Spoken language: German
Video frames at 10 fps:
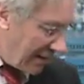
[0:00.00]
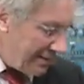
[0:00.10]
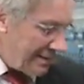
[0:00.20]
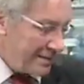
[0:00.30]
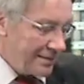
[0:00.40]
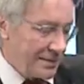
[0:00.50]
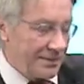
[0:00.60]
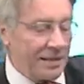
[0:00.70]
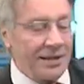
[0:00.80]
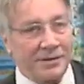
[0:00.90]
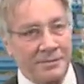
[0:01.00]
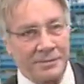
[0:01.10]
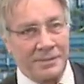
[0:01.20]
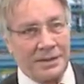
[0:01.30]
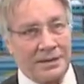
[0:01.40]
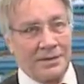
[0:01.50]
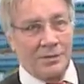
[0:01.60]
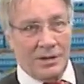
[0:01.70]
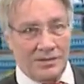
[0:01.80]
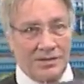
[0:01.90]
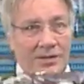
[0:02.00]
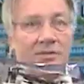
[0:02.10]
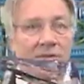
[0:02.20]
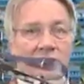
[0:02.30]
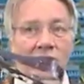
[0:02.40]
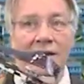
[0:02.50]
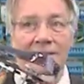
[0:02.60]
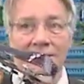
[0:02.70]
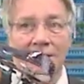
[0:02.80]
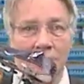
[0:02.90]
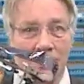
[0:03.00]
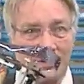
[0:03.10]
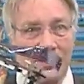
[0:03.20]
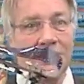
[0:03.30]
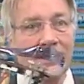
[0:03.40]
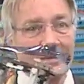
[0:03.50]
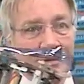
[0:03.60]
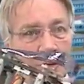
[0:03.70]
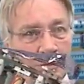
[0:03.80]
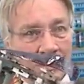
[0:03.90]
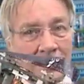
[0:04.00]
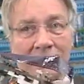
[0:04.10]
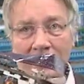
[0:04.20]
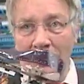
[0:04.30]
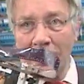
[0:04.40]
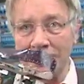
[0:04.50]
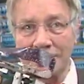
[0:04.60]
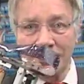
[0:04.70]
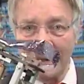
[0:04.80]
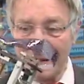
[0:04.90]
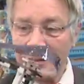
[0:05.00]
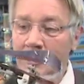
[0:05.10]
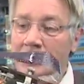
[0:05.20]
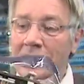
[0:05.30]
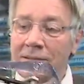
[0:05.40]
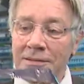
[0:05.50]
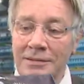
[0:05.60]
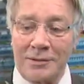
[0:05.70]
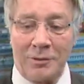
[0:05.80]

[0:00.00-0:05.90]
das ist der. Und das ist das Entscheidende auch, das ist die nächste Komponente auch eines modernen